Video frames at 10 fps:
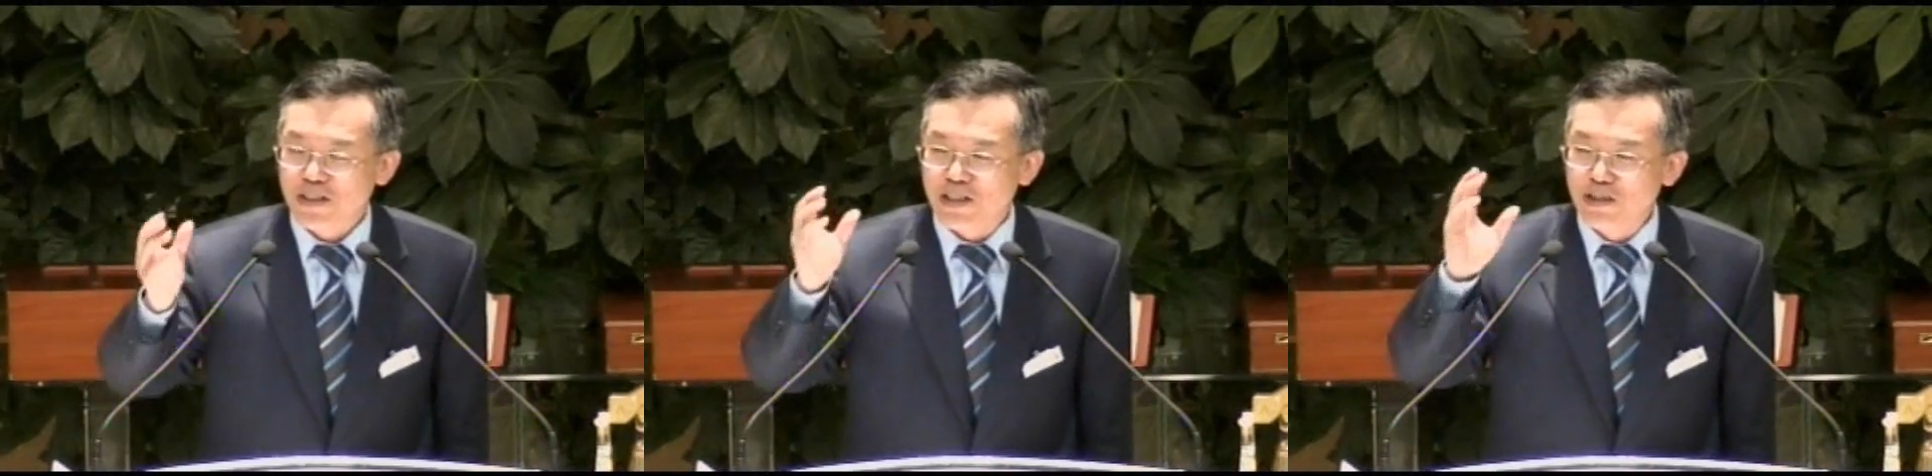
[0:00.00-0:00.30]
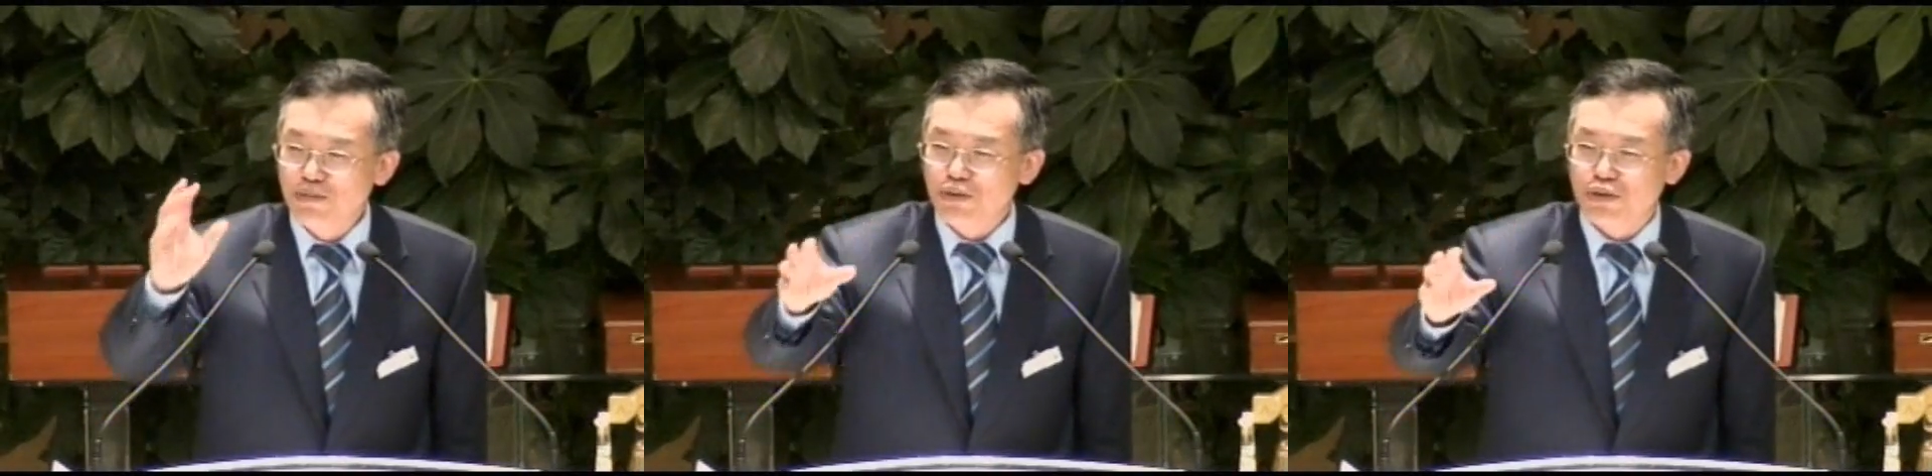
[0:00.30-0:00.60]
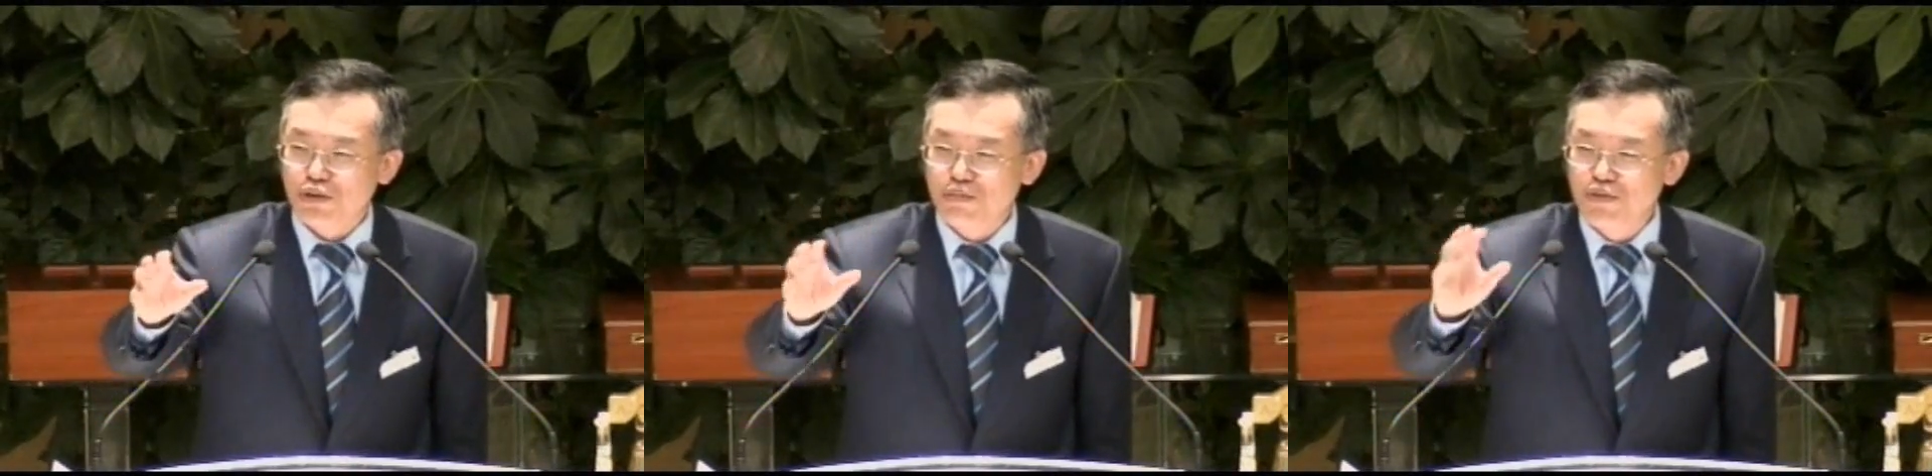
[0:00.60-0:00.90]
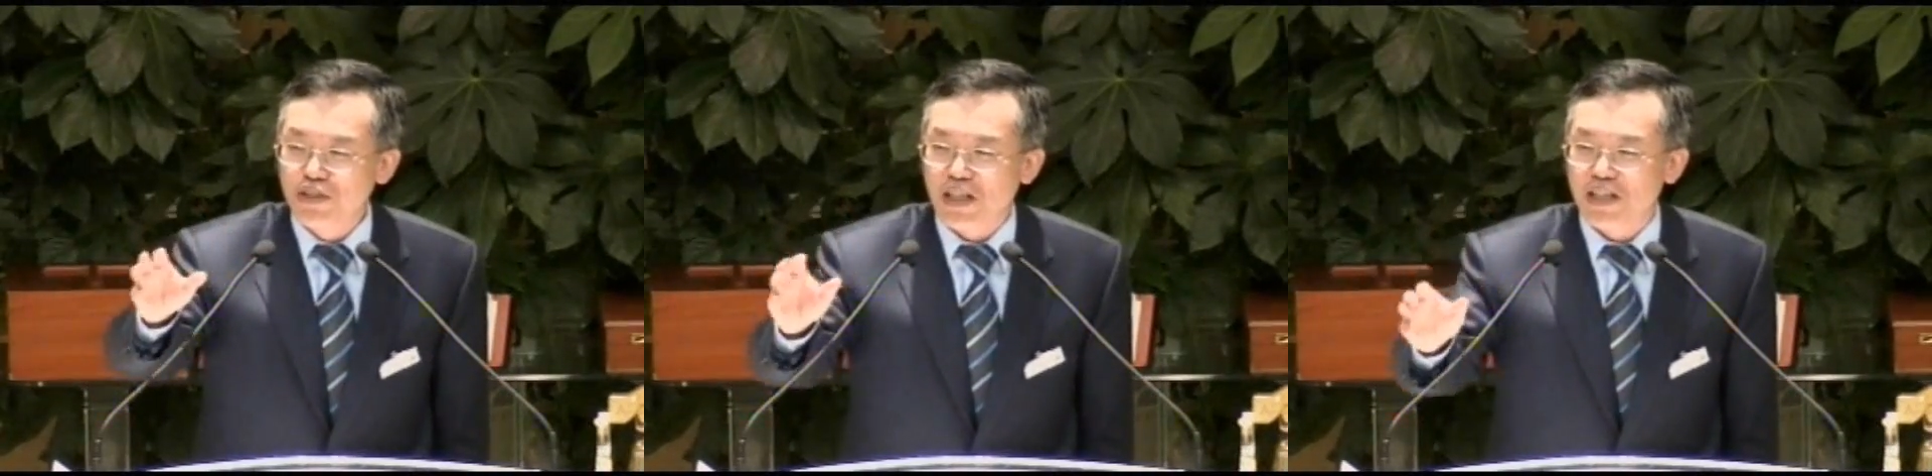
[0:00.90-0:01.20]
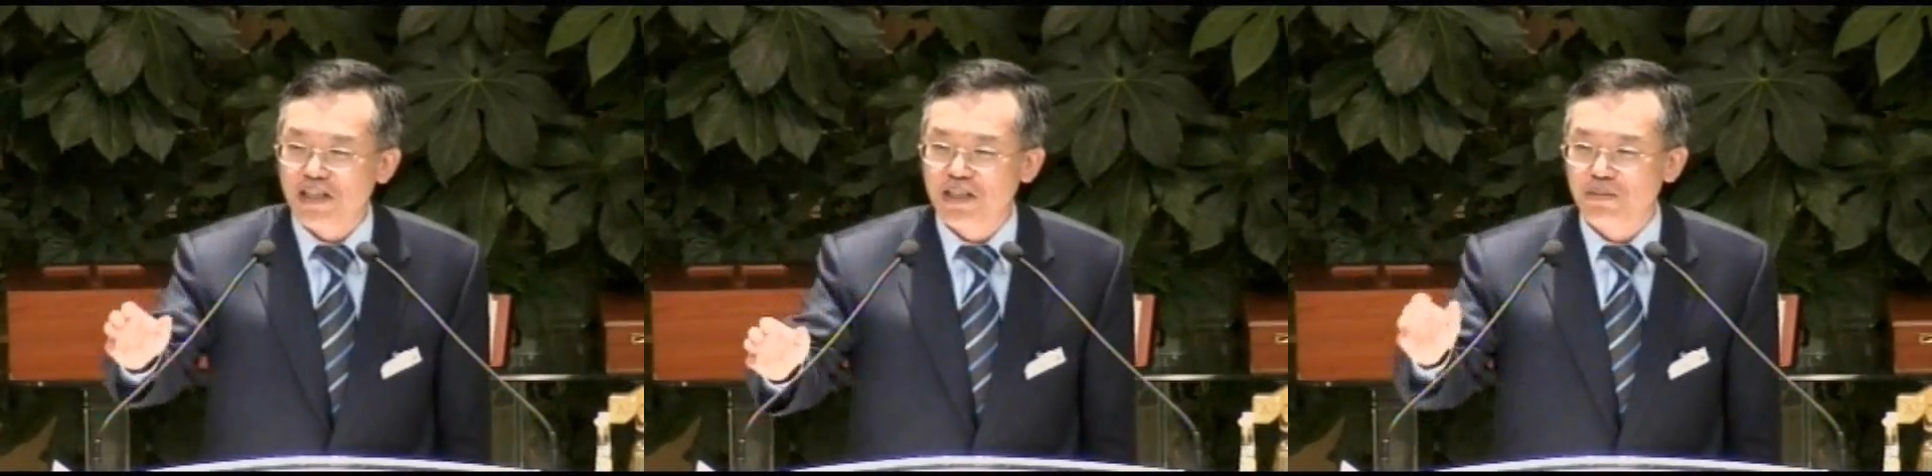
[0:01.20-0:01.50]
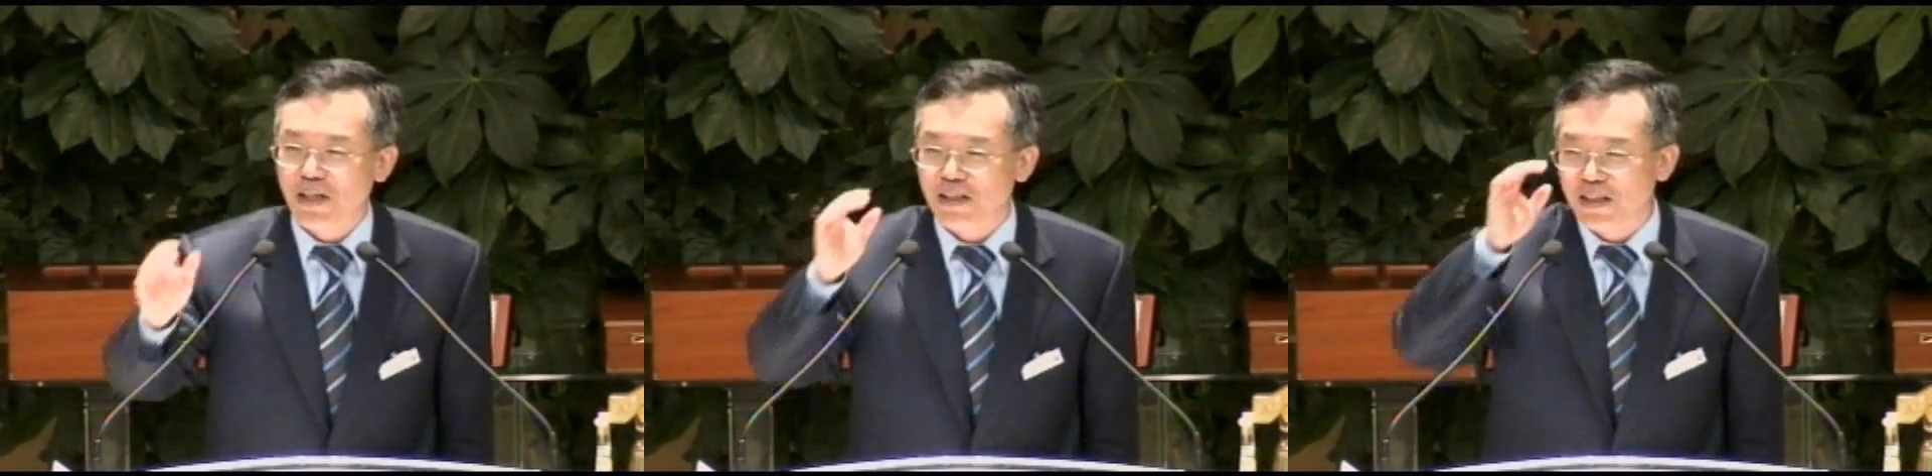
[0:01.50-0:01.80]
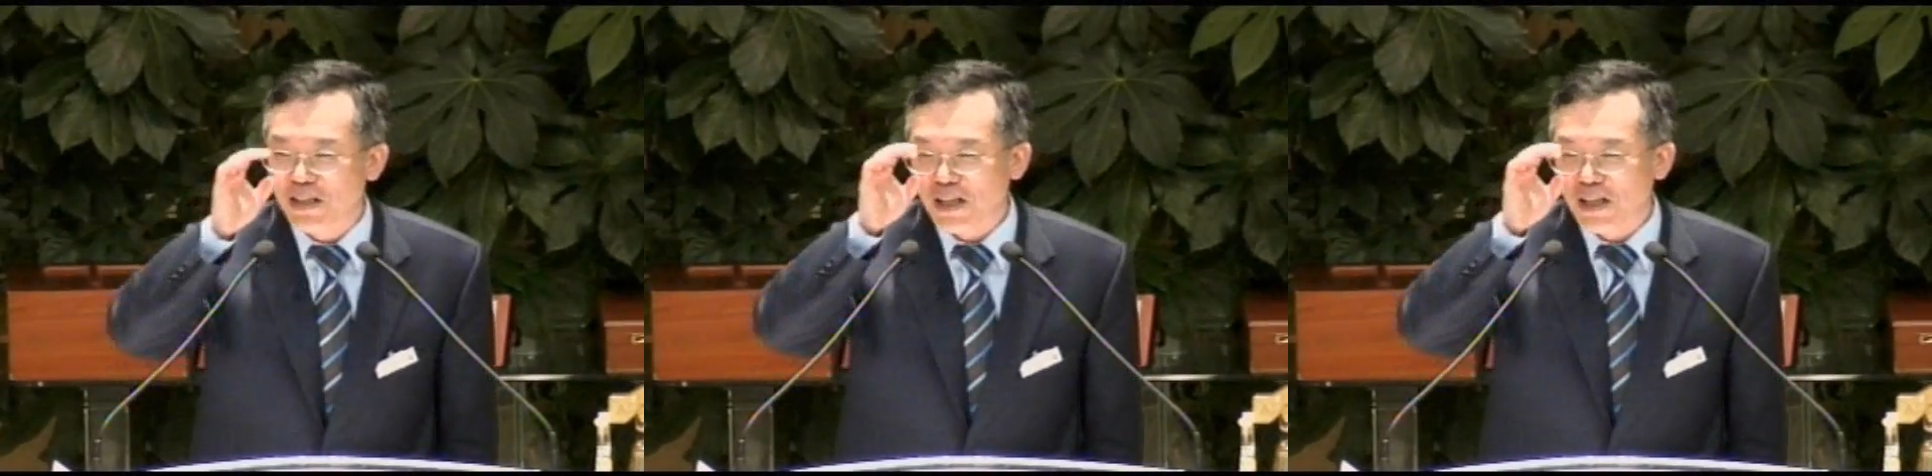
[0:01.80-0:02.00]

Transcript: 기름 유출은 문제가 있지만